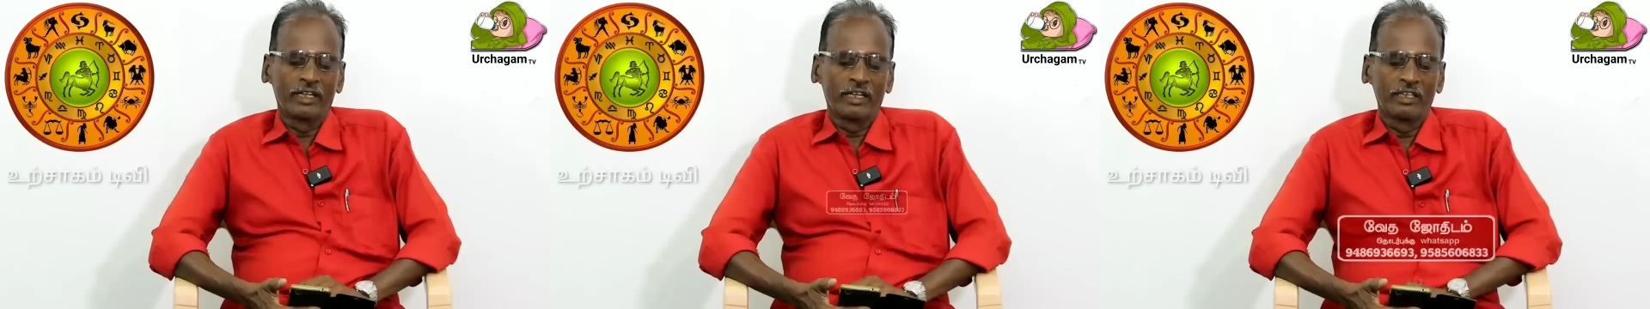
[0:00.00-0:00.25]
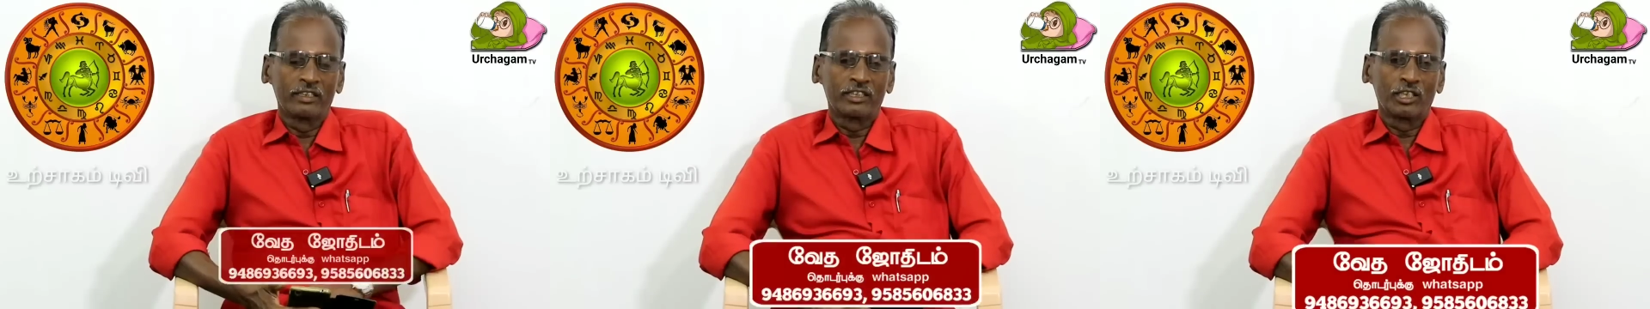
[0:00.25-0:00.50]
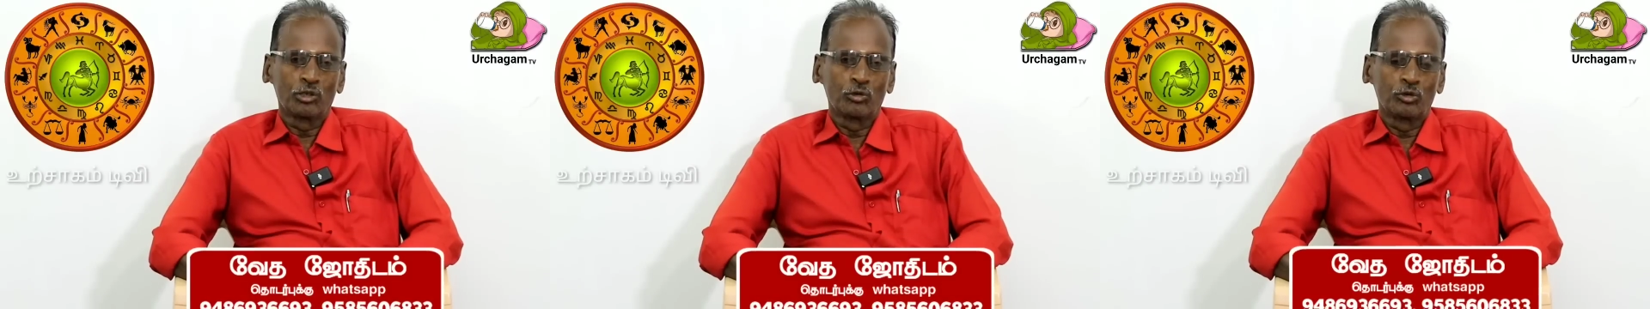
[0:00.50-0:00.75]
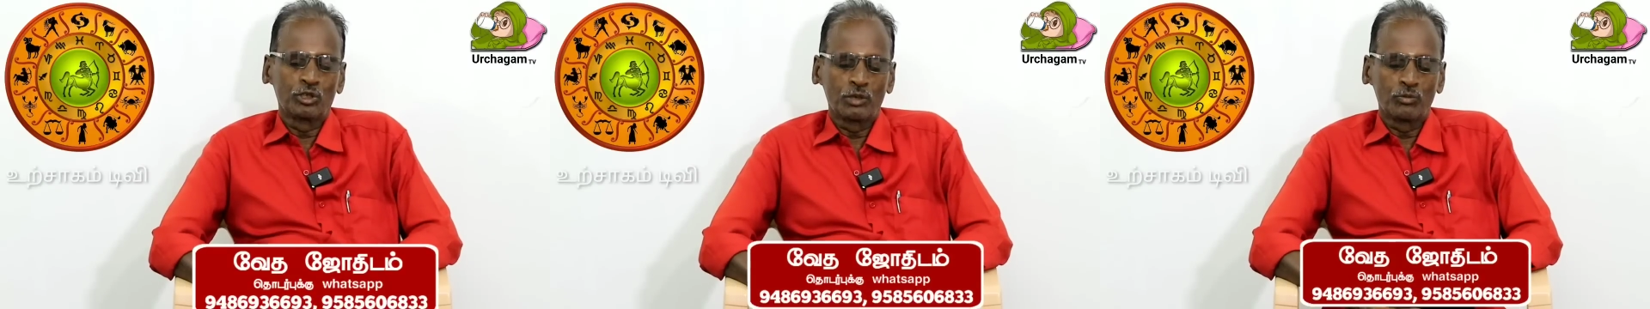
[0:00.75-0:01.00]
ரெண்டாயிரத்தி
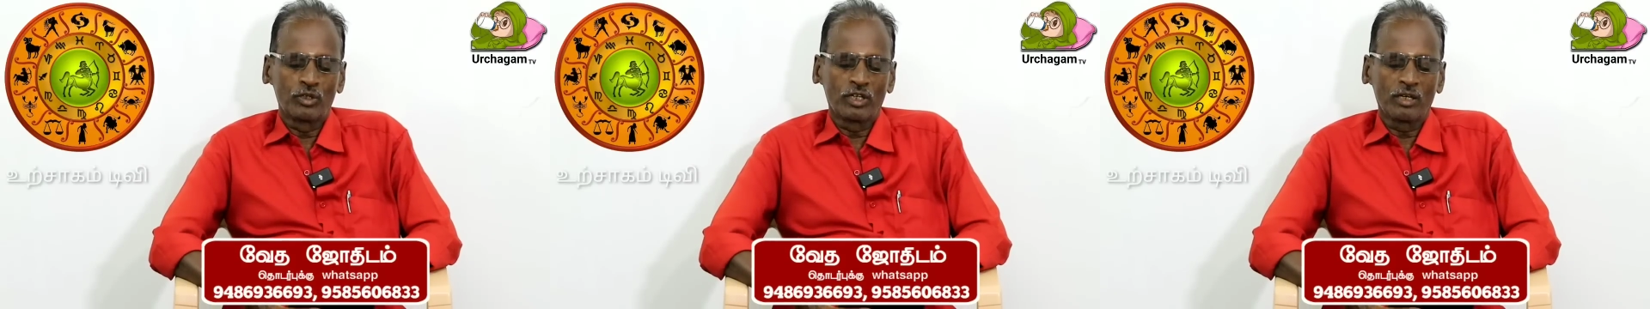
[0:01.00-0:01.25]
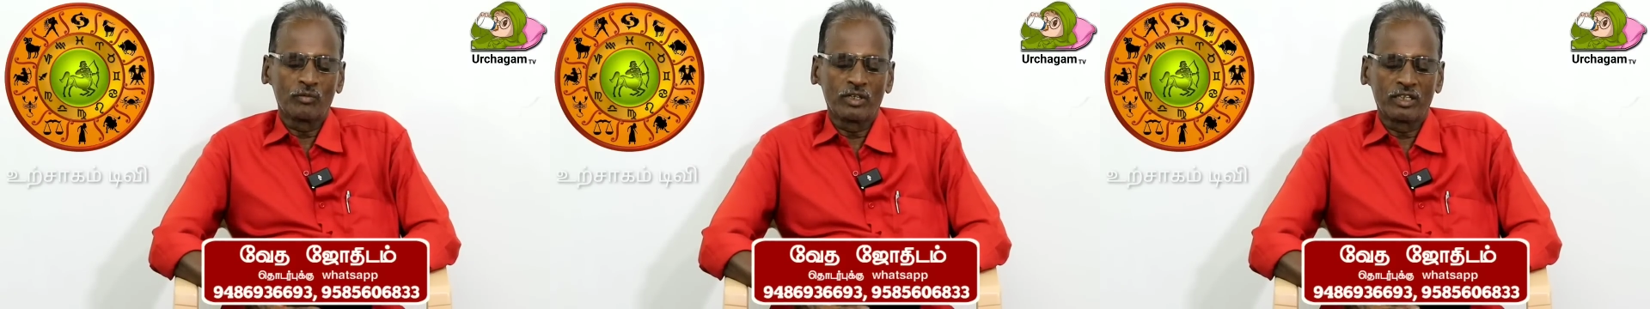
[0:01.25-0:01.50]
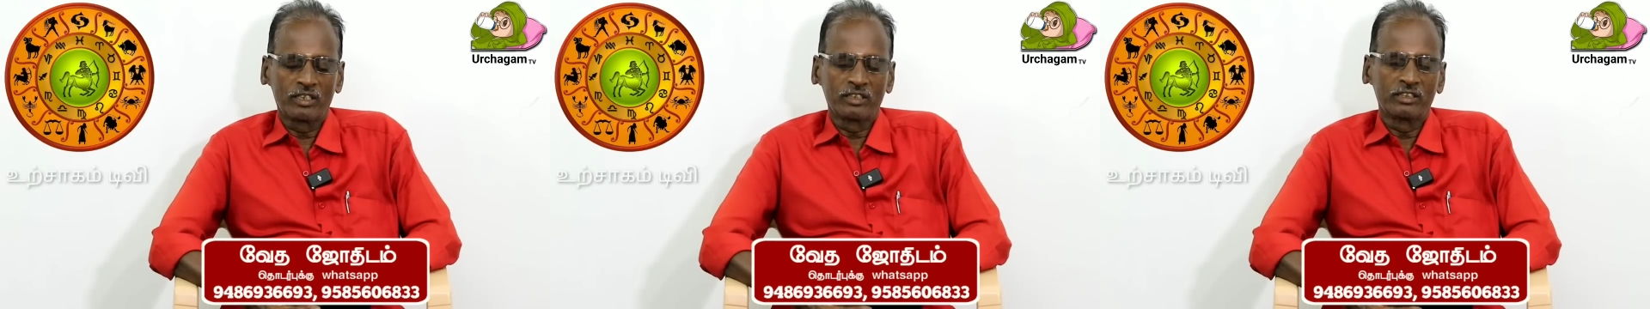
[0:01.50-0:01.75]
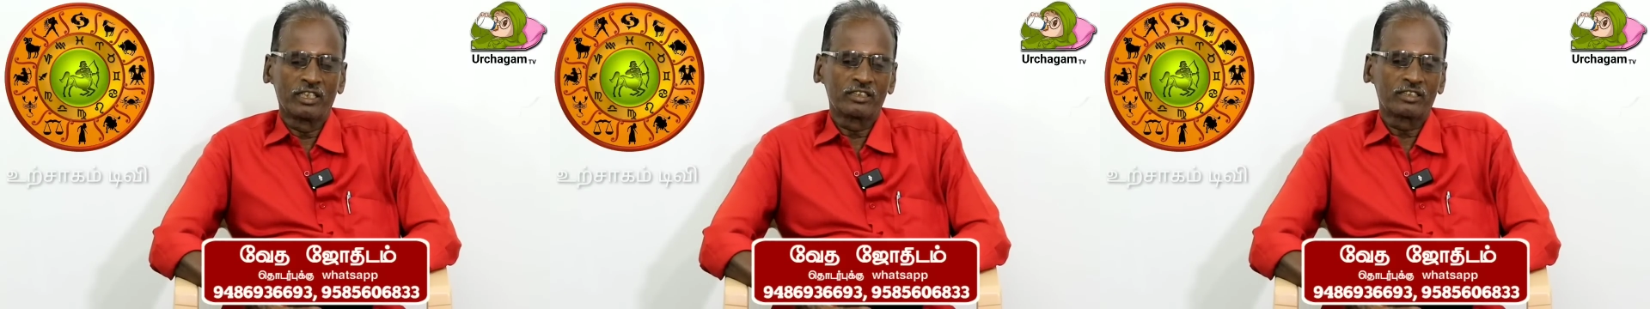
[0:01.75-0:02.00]
இருபத்தி மூணாம்
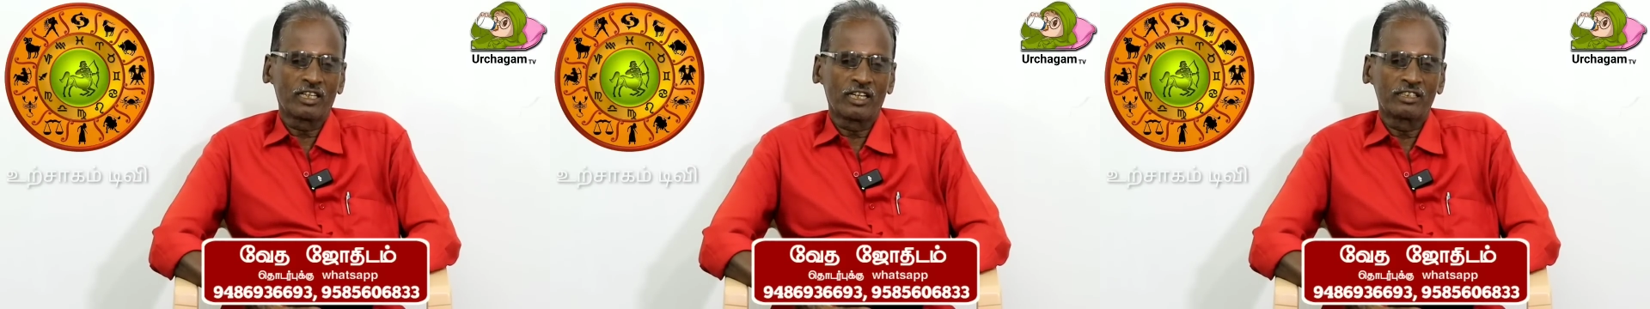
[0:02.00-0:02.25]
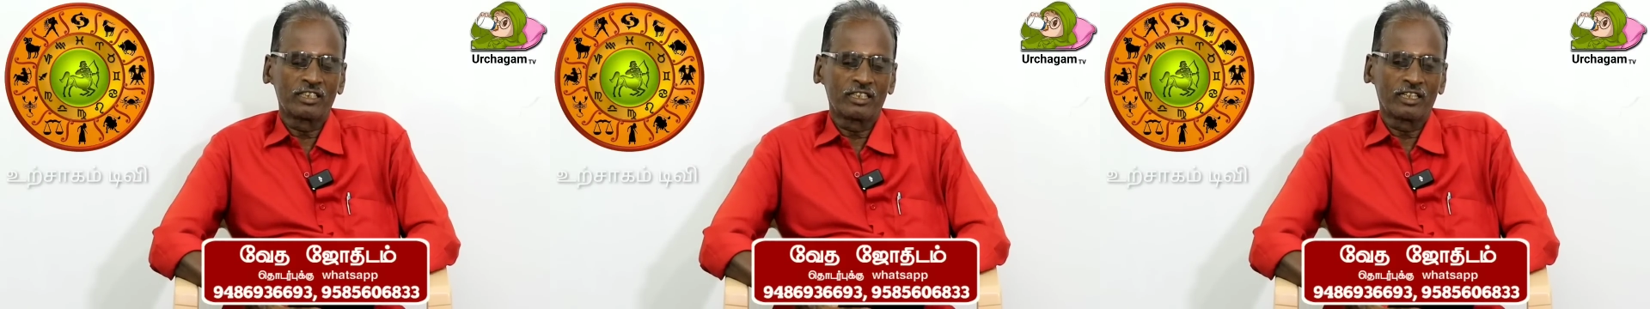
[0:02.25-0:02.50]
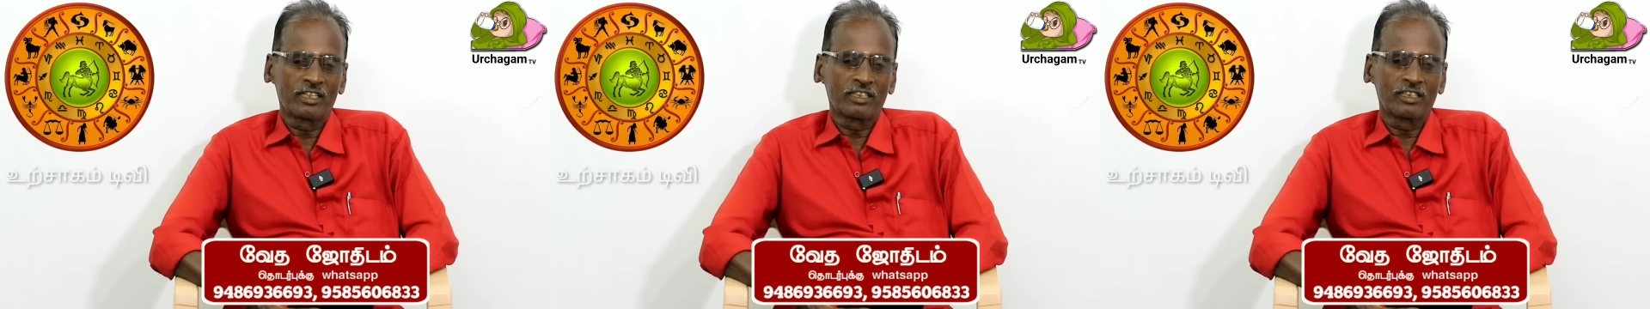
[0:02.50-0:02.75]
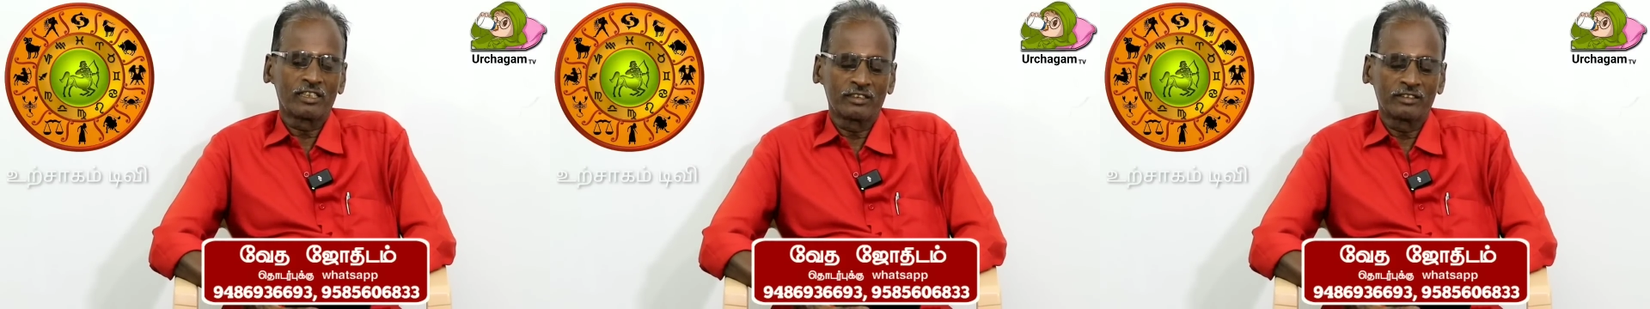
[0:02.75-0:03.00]
ஆண்டு தனுசு
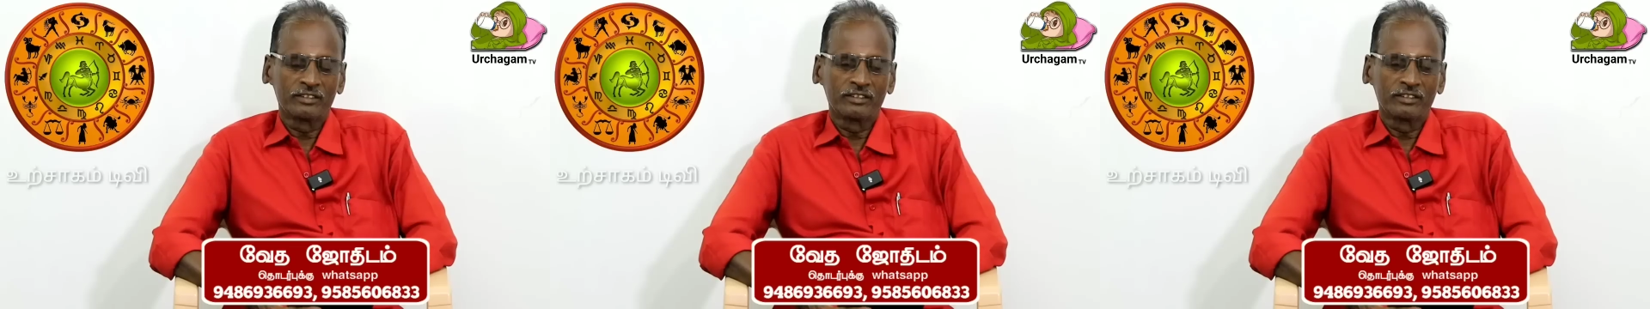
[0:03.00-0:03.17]
ராசிக்காரர்கள்